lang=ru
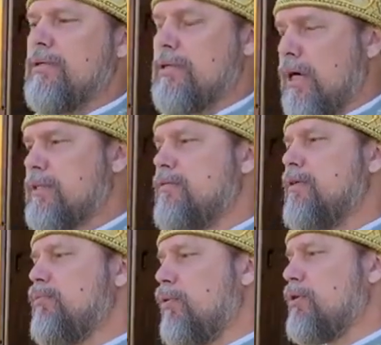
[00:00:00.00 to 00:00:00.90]

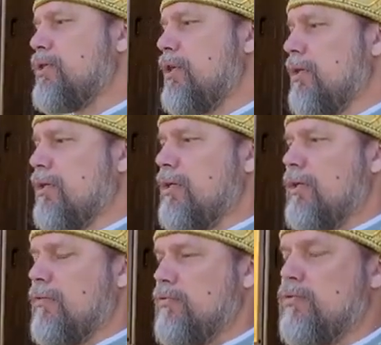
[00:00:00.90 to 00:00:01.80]
Царствие Божие
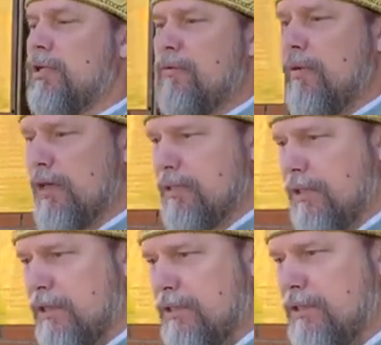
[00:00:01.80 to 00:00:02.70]
внутри
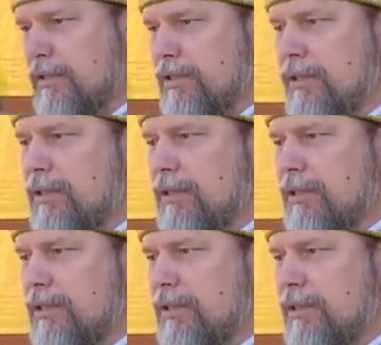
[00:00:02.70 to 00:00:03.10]
вас есть.